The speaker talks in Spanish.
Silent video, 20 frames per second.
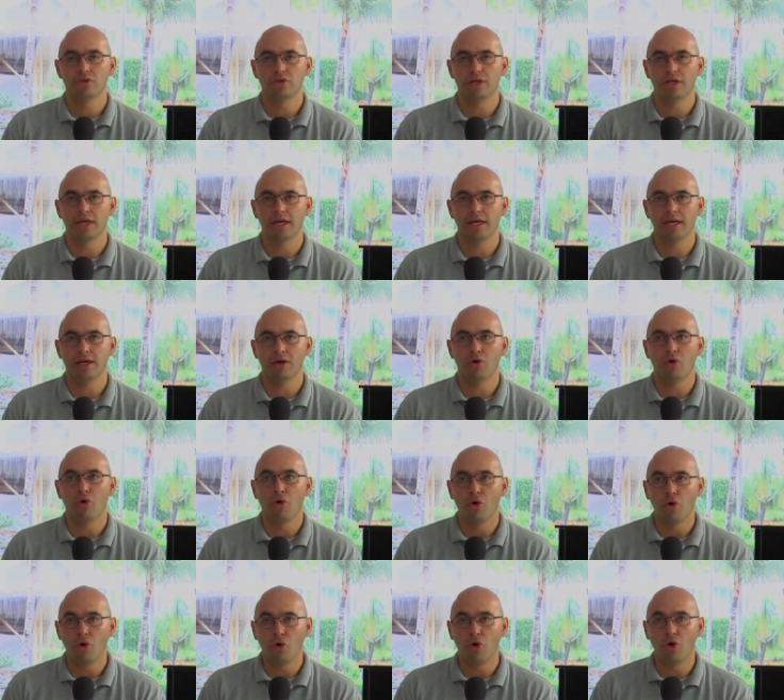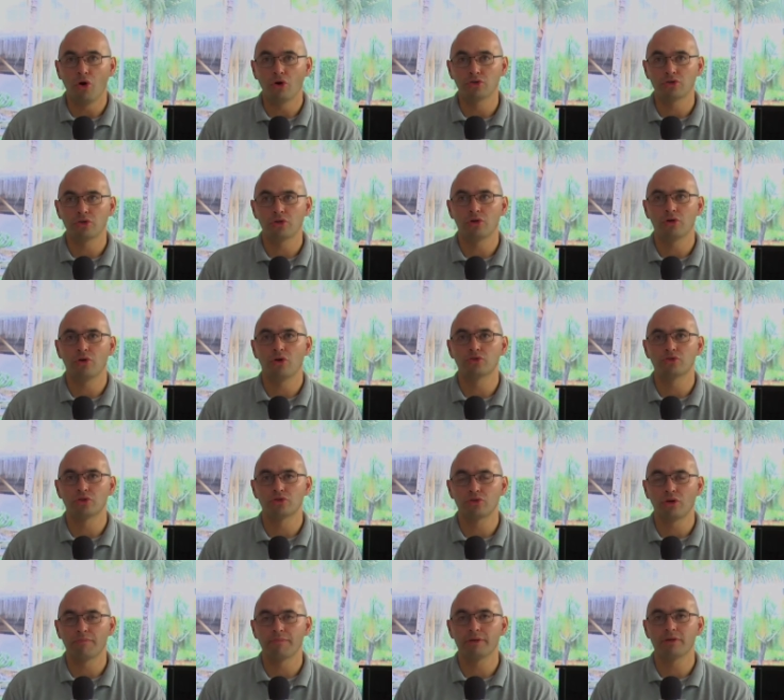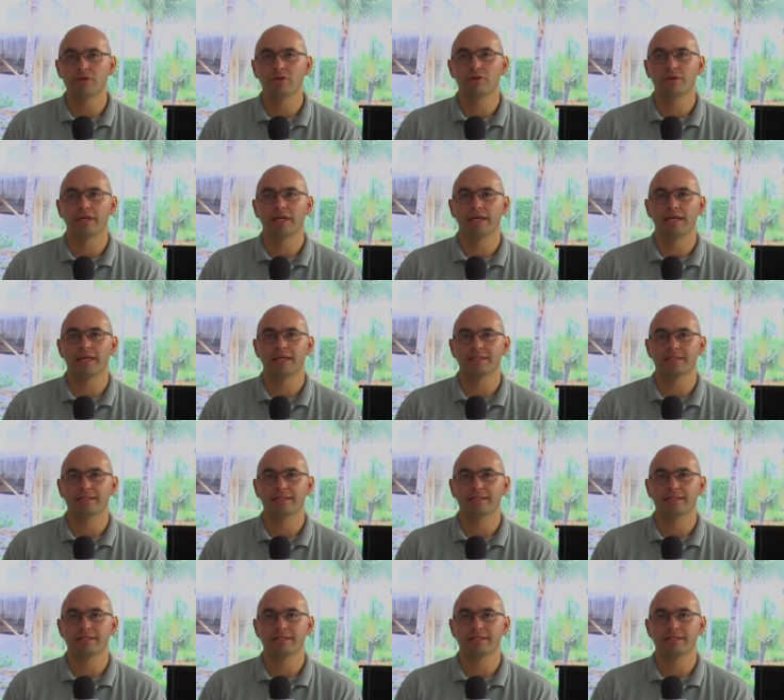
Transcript: Eh, otro, otro tópico que